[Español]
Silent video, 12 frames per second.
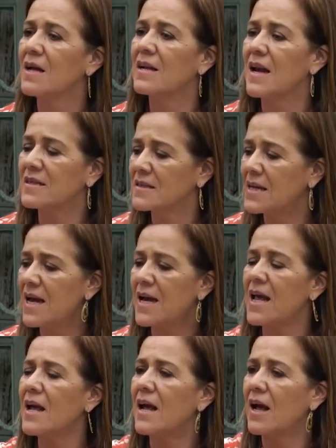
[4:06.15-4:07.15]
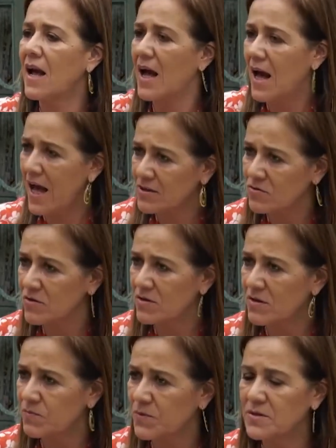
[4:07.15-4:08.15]
Las quiere a su
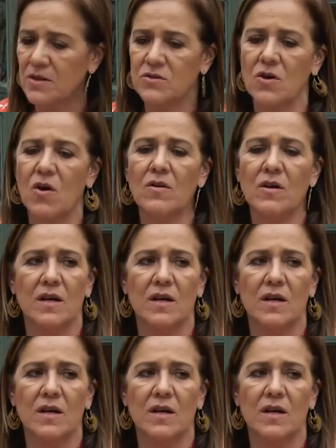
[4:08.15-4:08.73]
disposición,